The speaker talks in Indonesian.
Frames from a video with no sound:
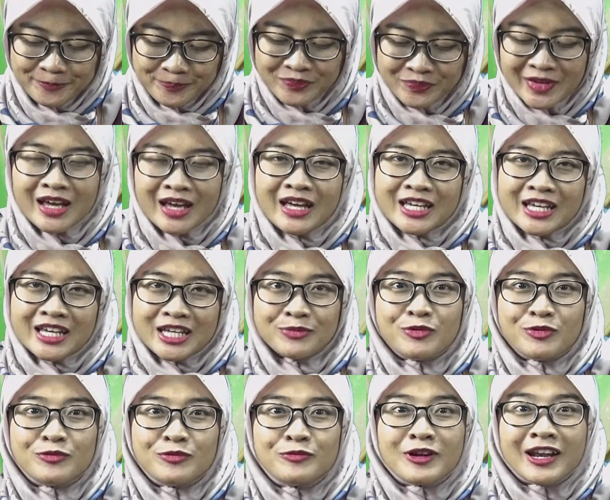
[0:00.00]
Ibu
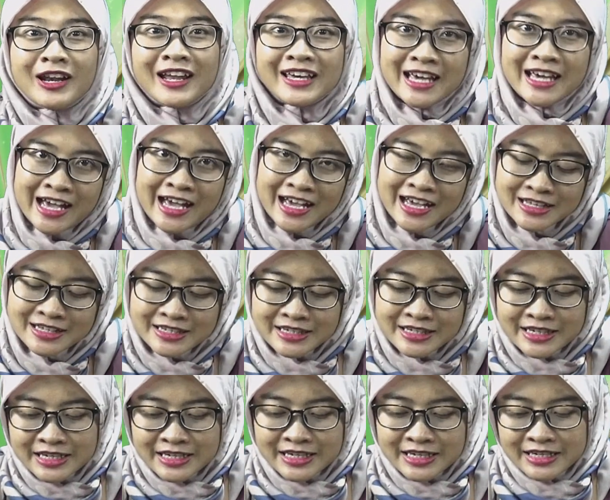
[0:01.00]
mulai ya.
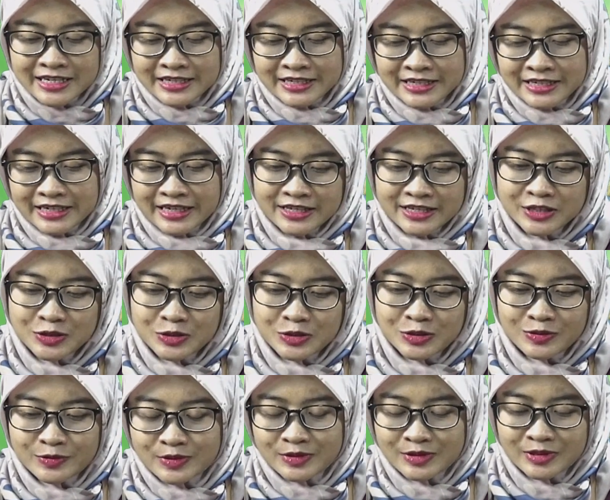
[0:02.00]
Nah,
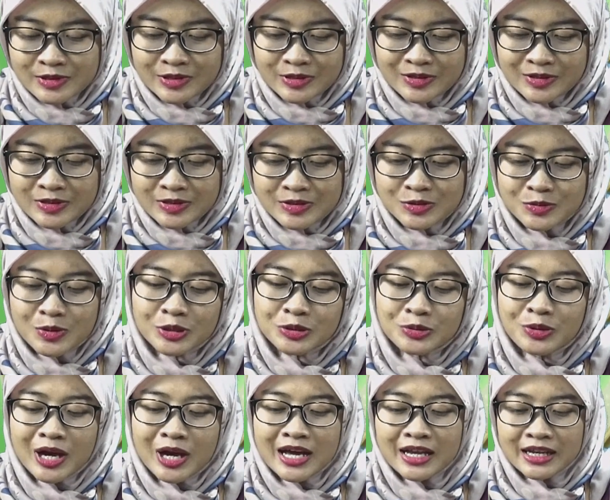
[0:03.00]
suatu
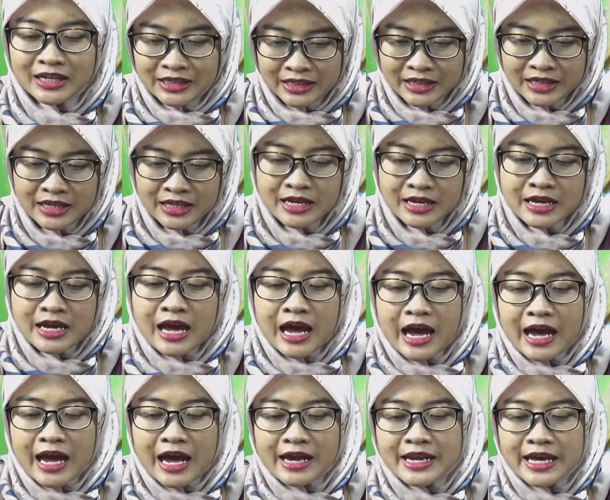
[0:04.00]
hari
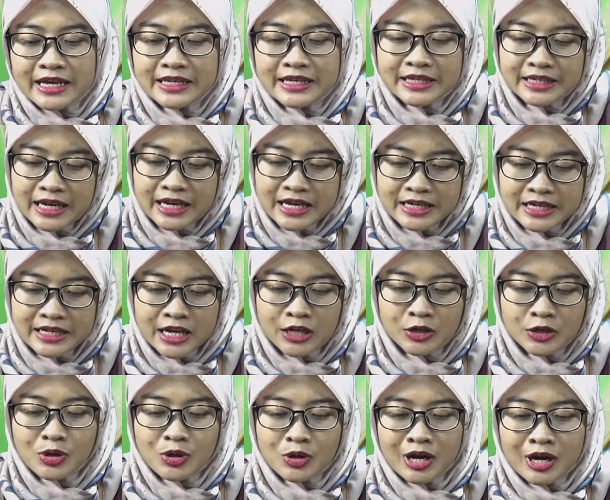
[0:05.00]
ada ikan dan
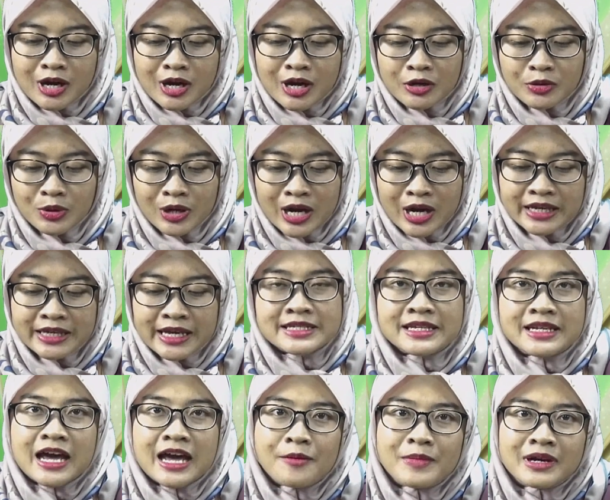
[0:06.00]
kura-kura yang
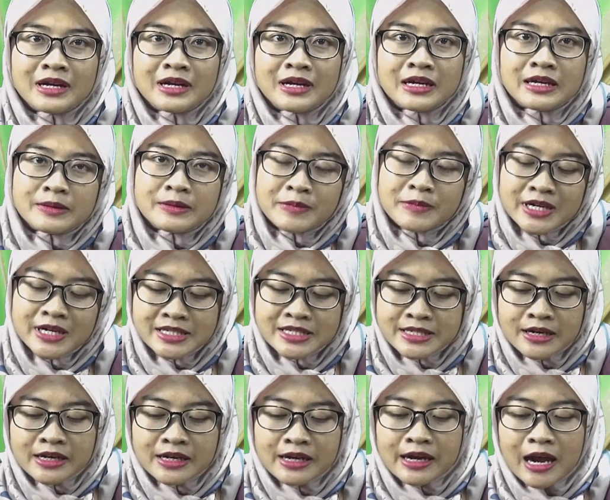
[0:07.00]
sedang
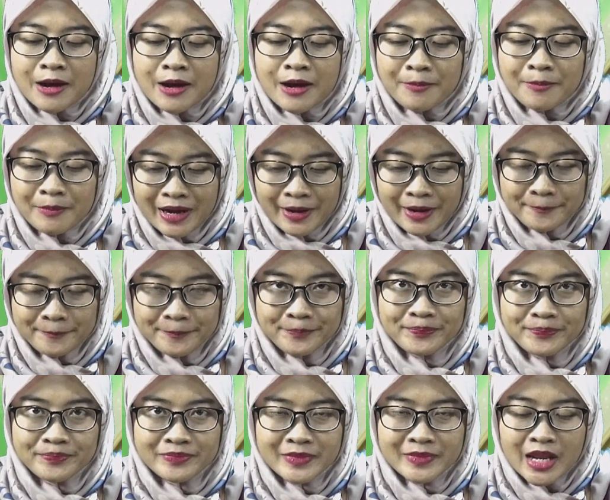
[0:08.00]
bercengkrama.
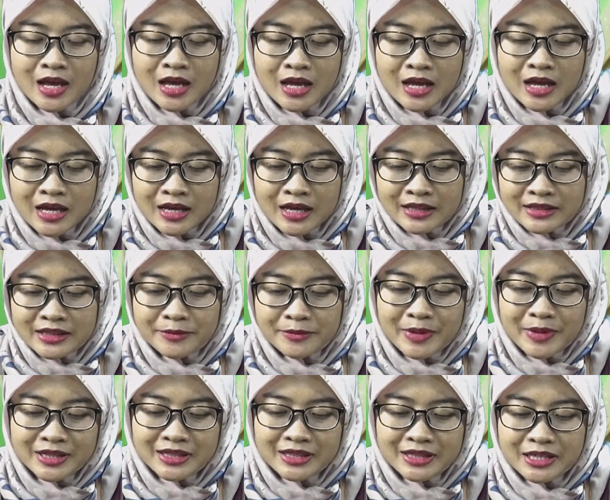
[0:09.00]

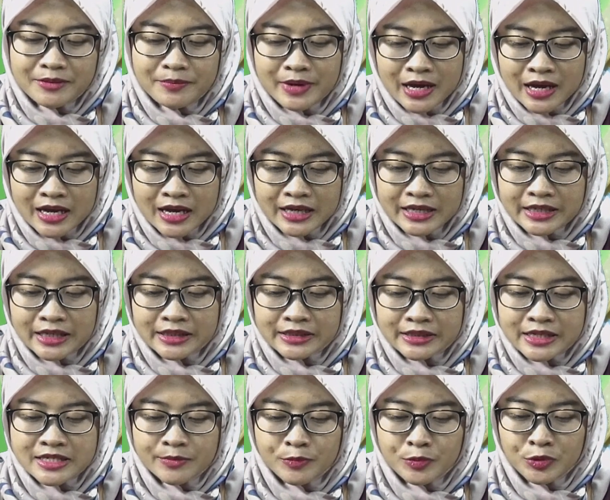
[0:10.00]
Tiba-tiba ikan
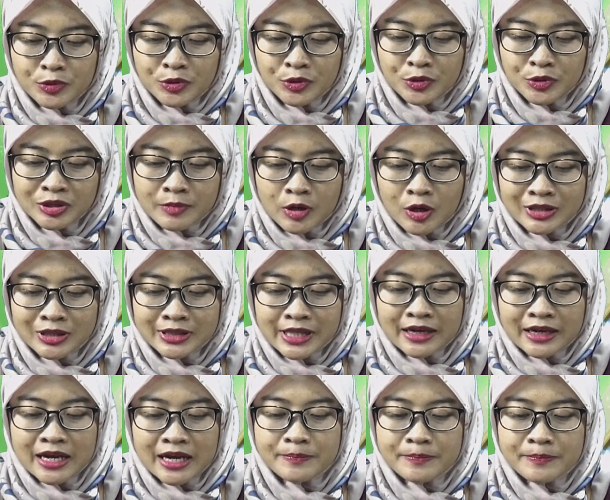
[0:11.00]
tersebut
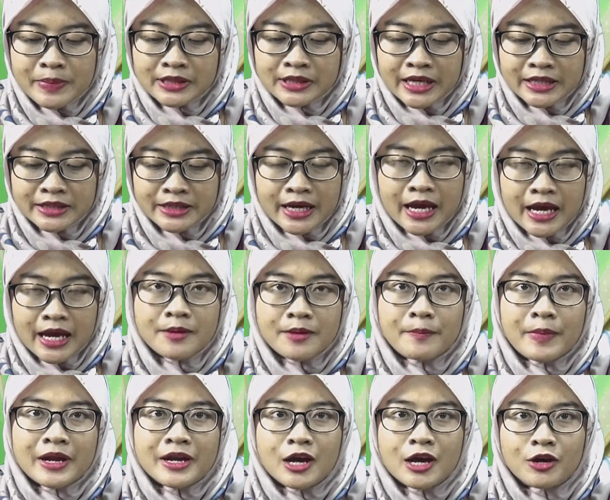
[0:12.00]
melontarkan pertanyaan
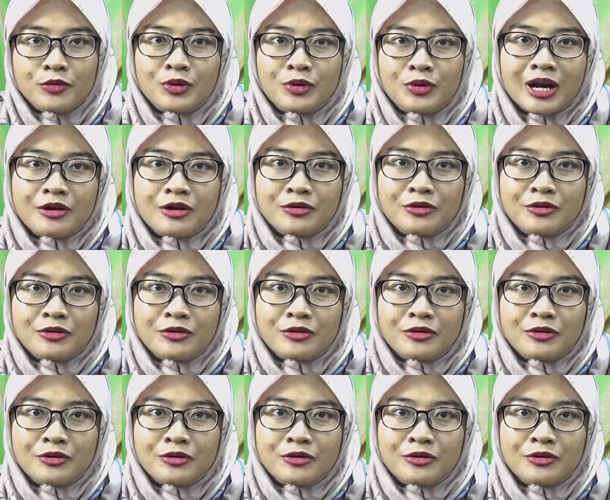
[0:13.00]
pada kura-kura.